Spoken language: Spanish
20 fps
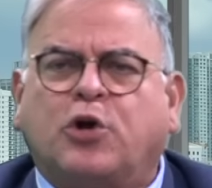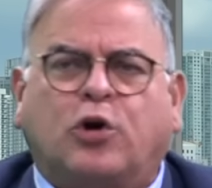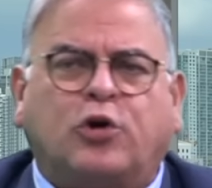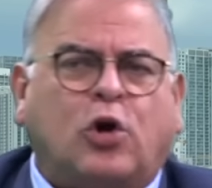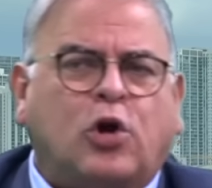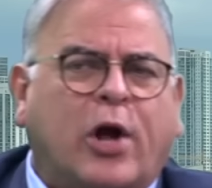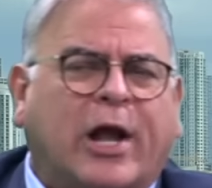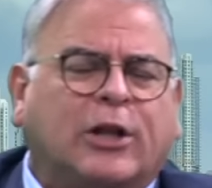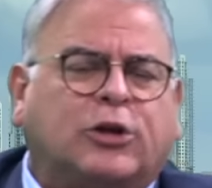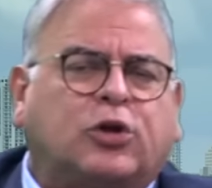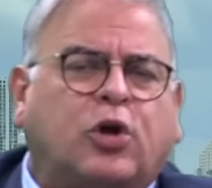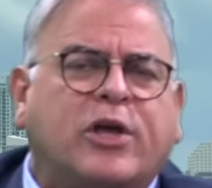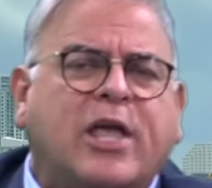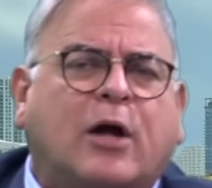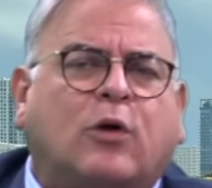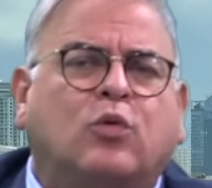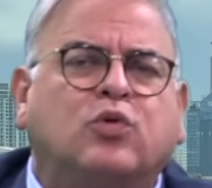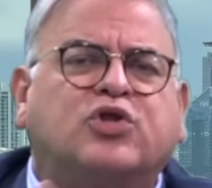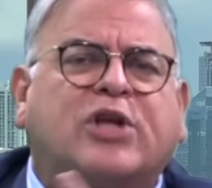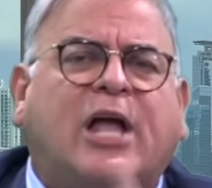Yo no los
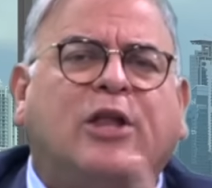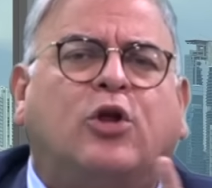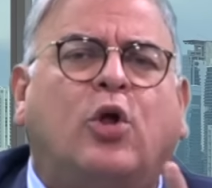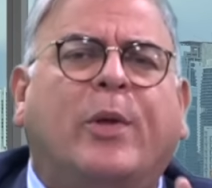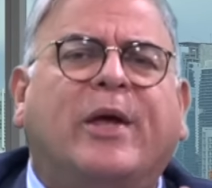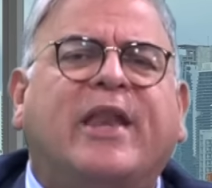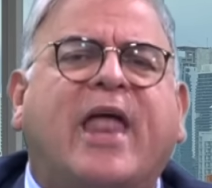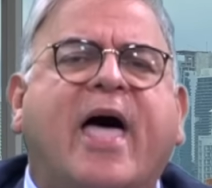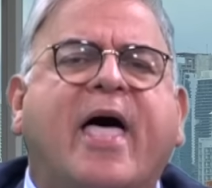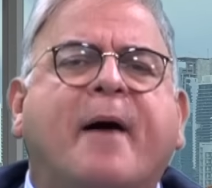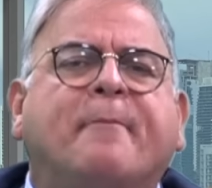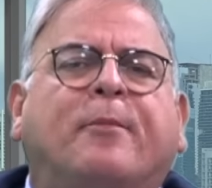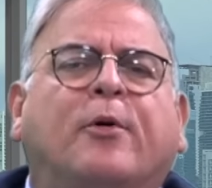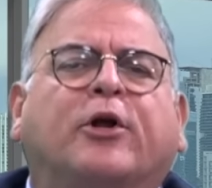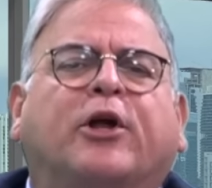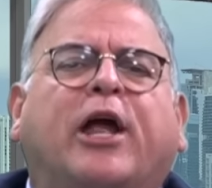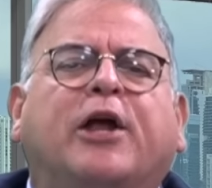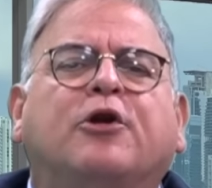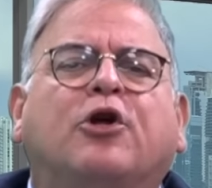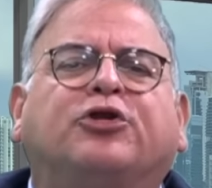estoy acusando de nada
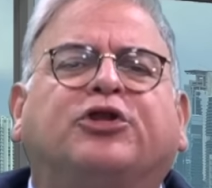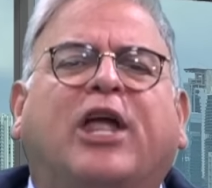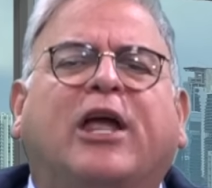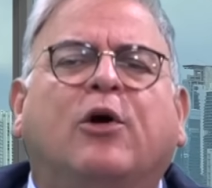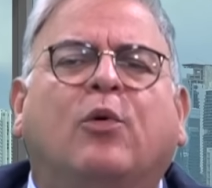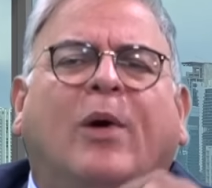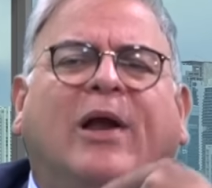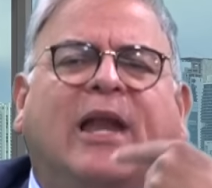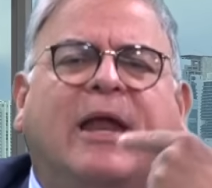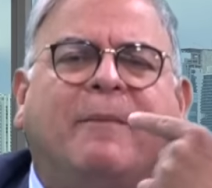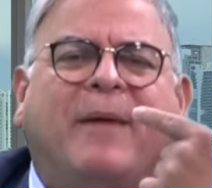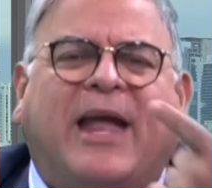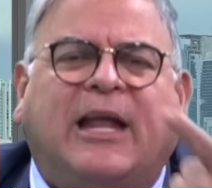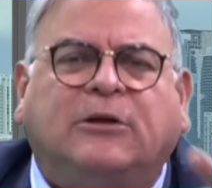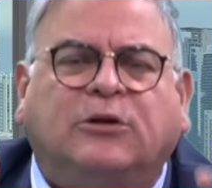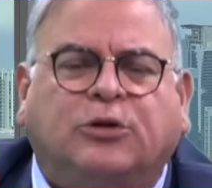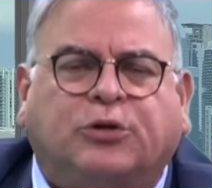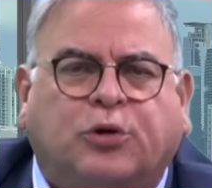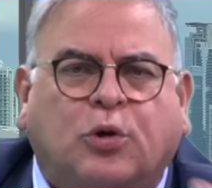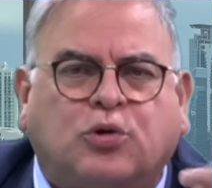porque no tengo
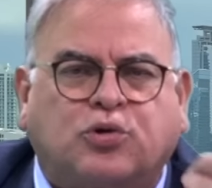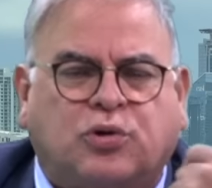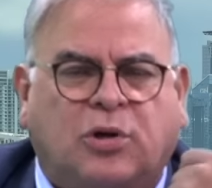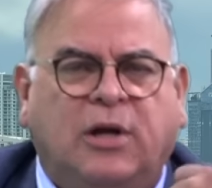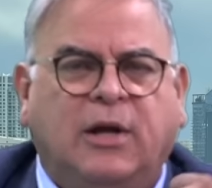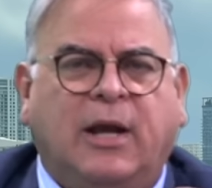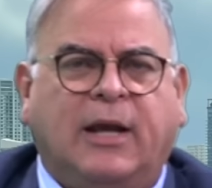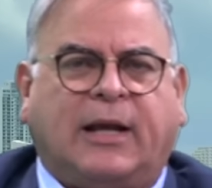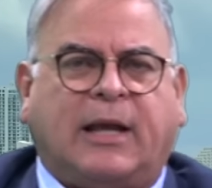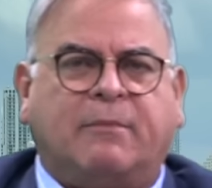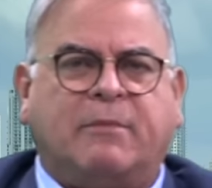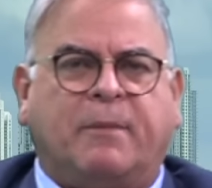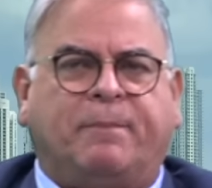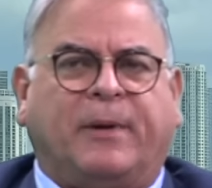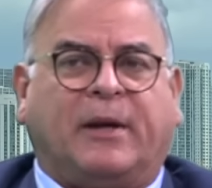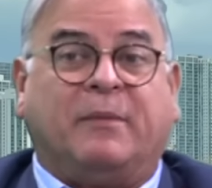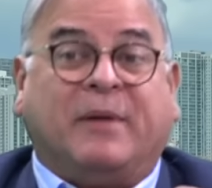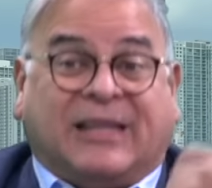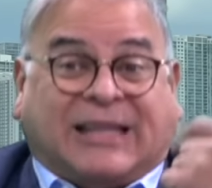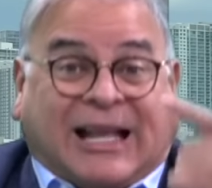elementos que me
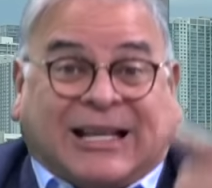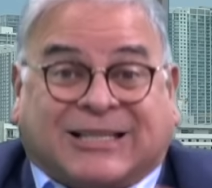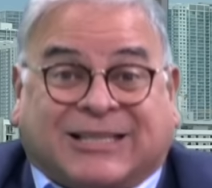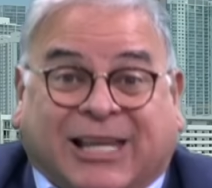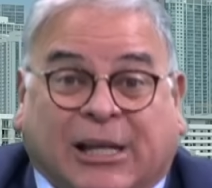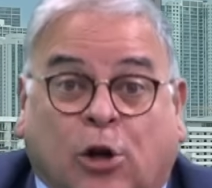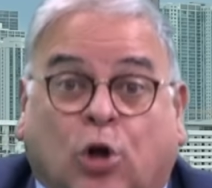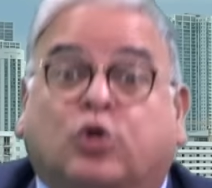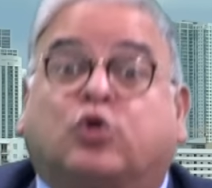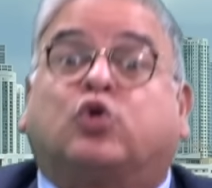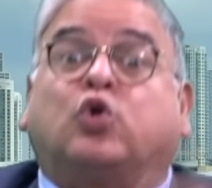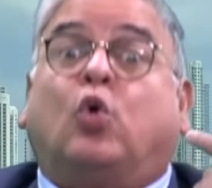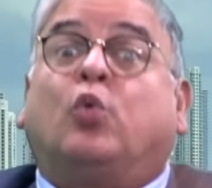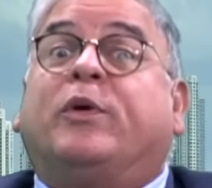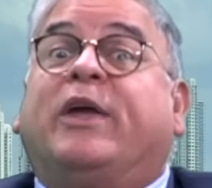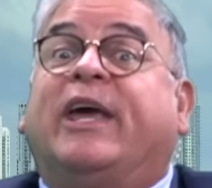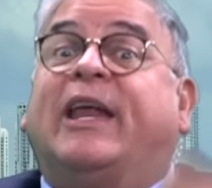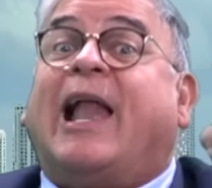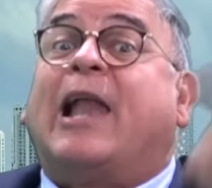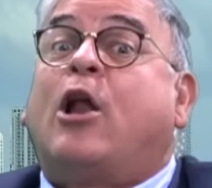permitan. Si los
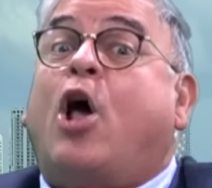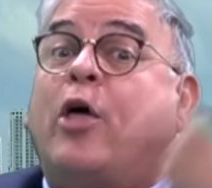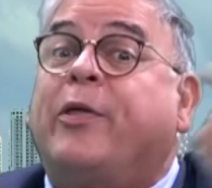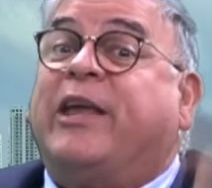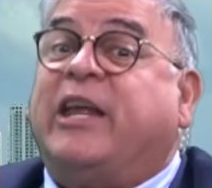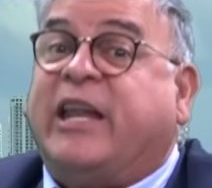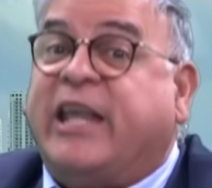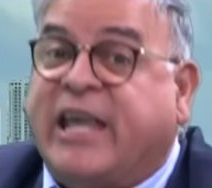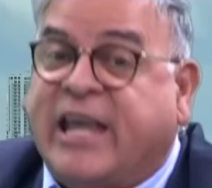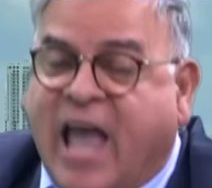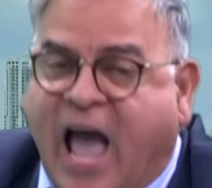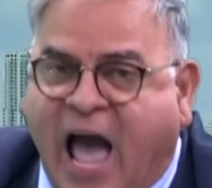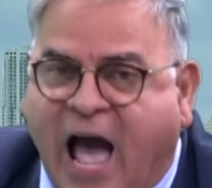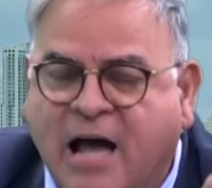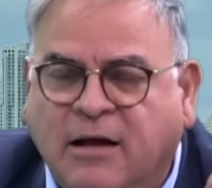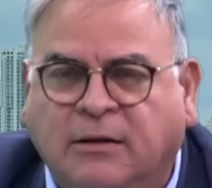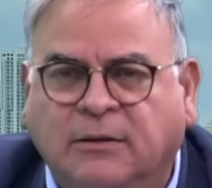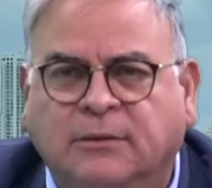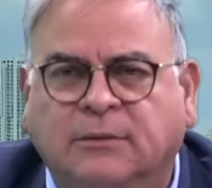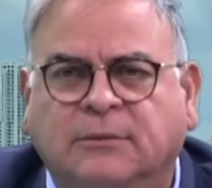tuviera lo
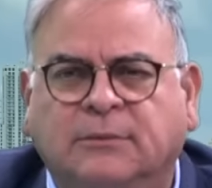diría.